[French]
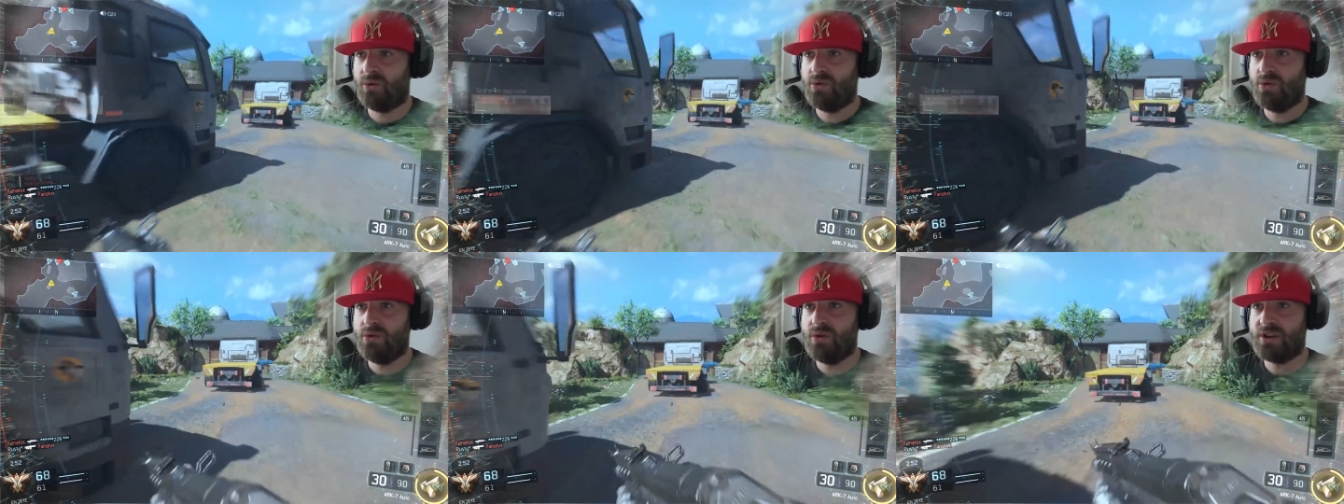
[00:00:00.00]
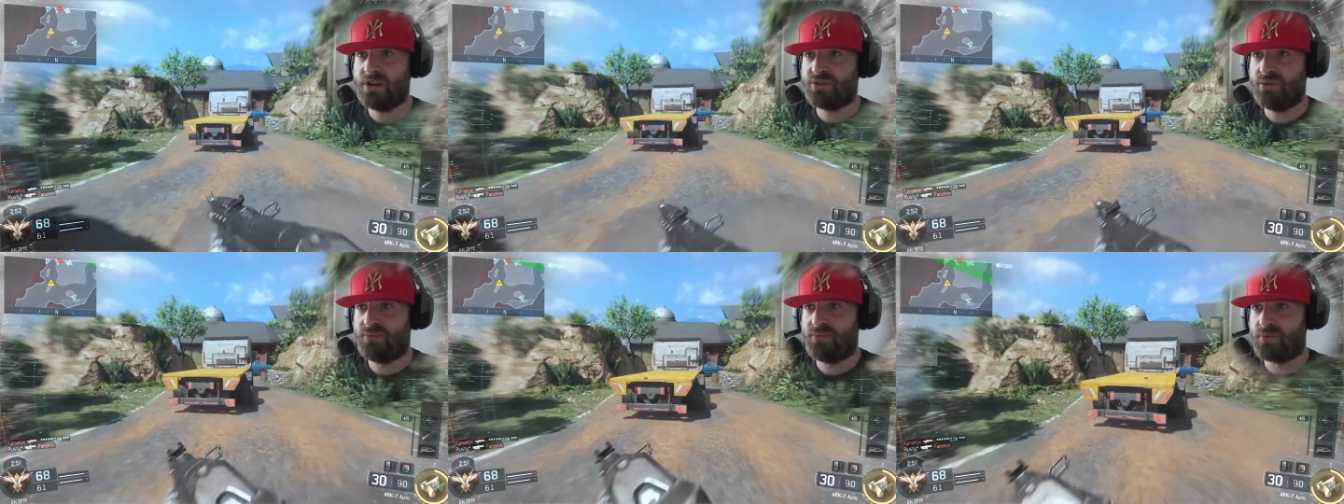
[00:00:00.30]
Ouh,
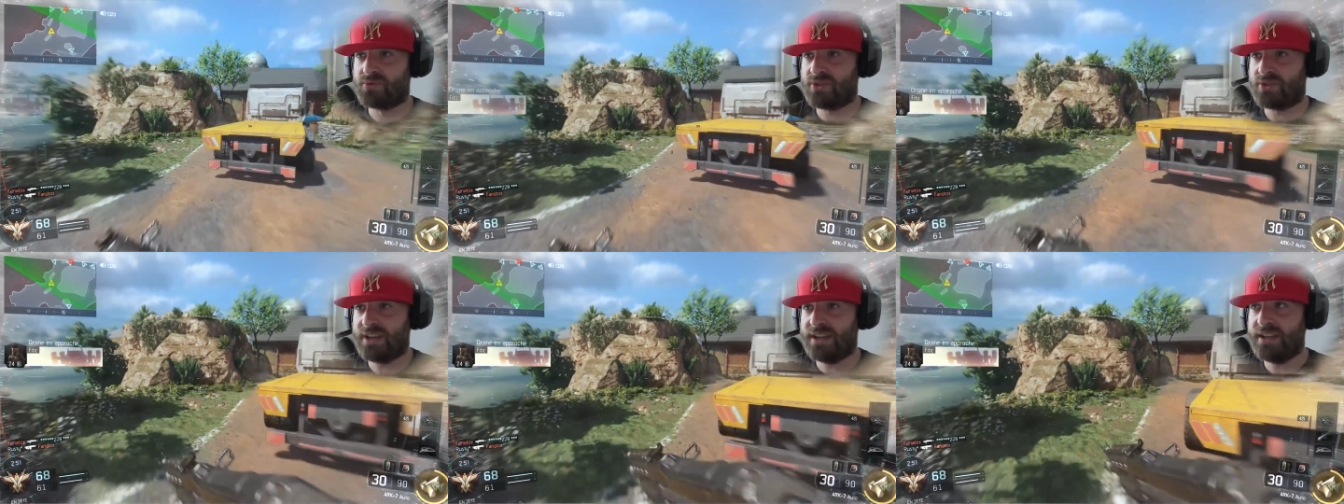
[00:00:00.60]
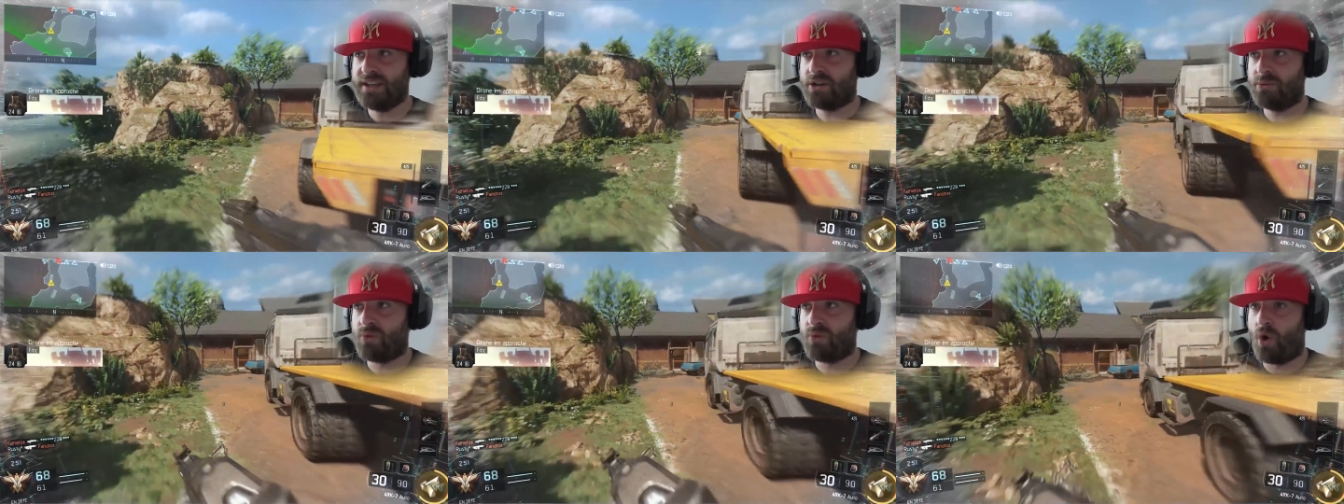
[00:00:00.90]
là je fonce.
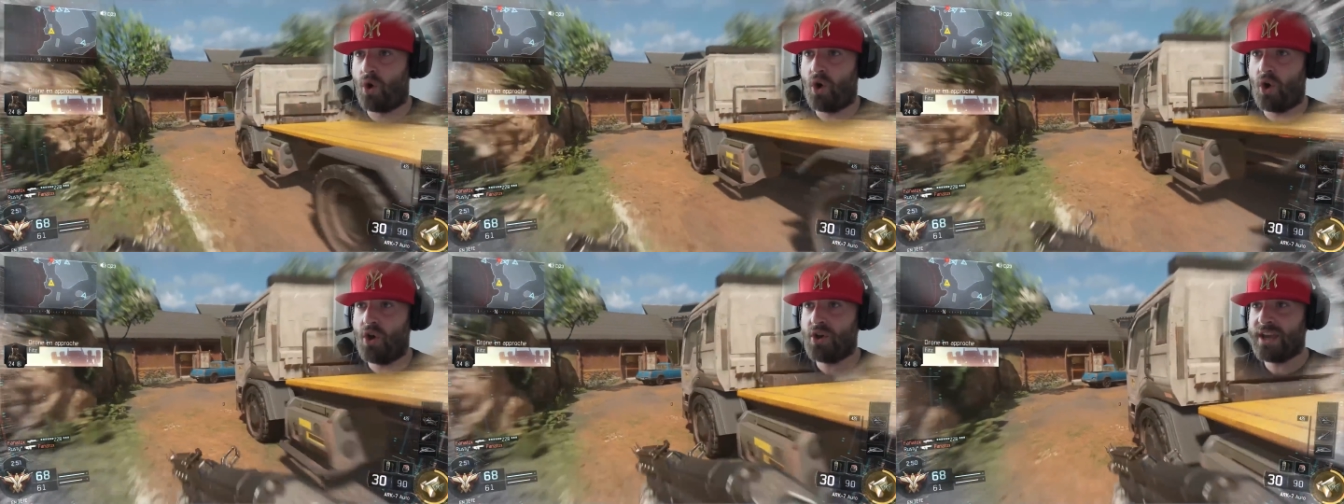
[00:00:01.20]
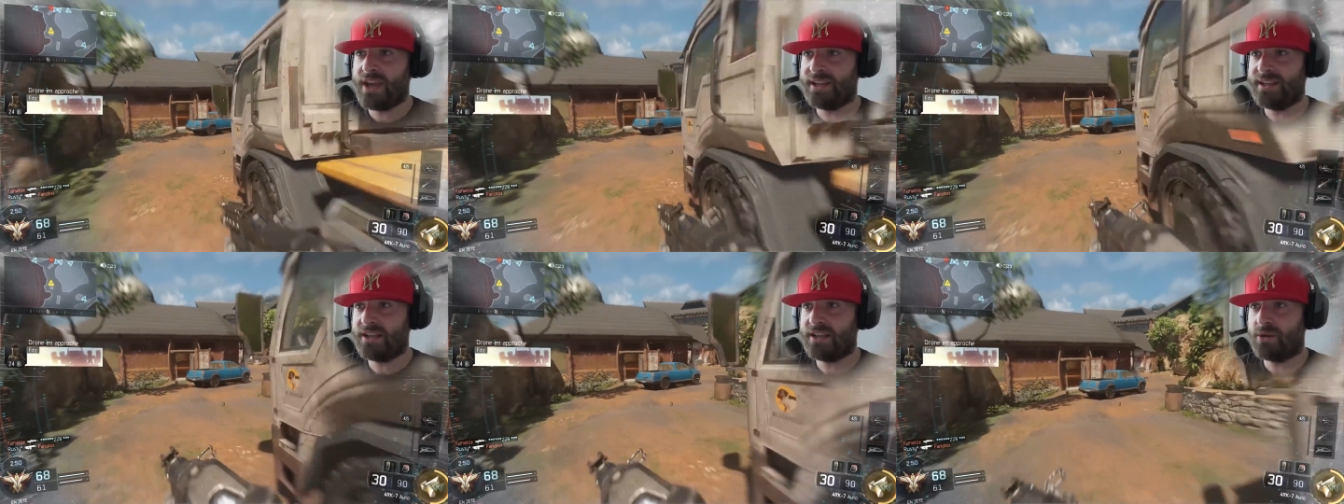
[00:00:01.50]
Regardez comme,
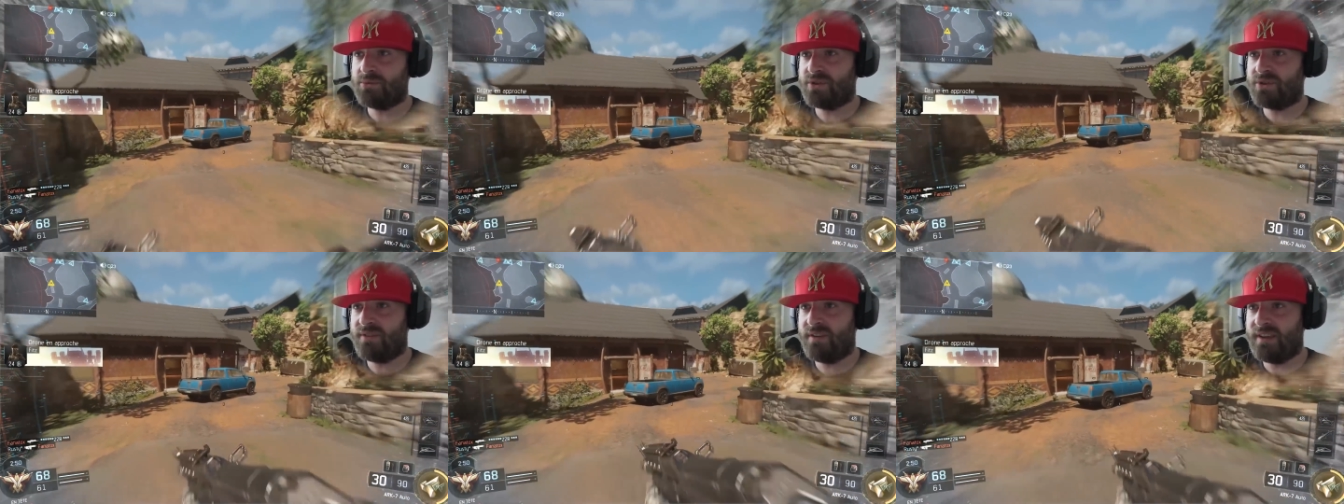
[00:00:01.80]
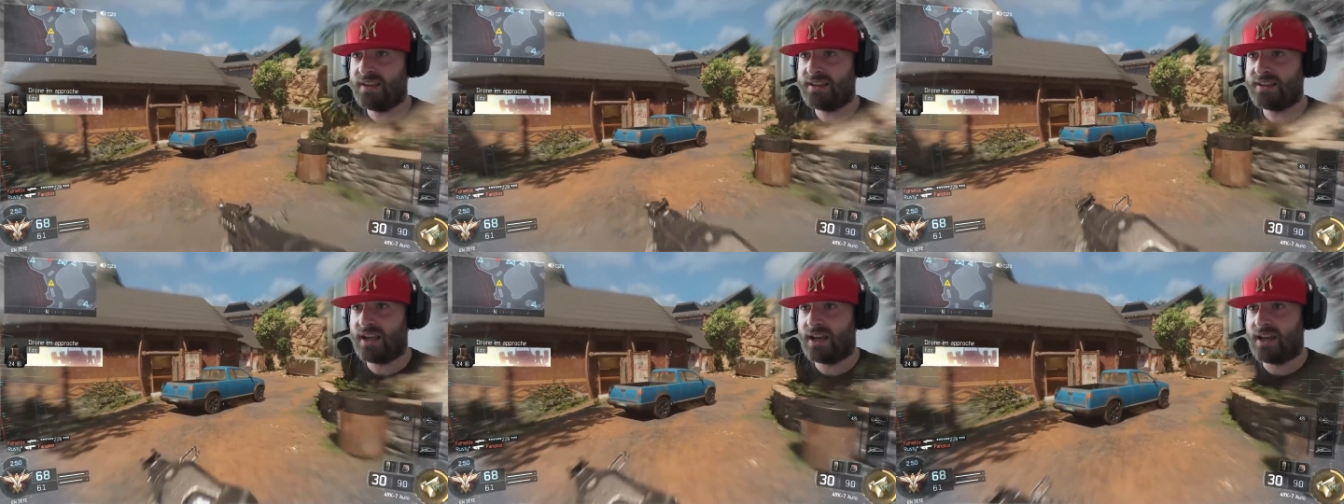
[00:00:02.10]
regardez comme je vais
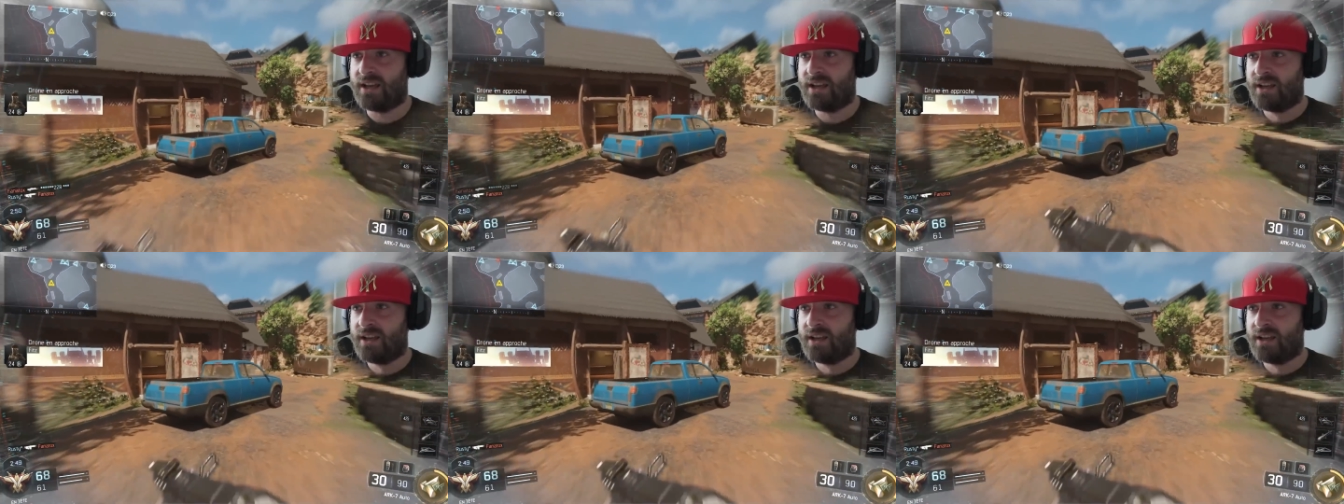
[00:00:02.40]
vite.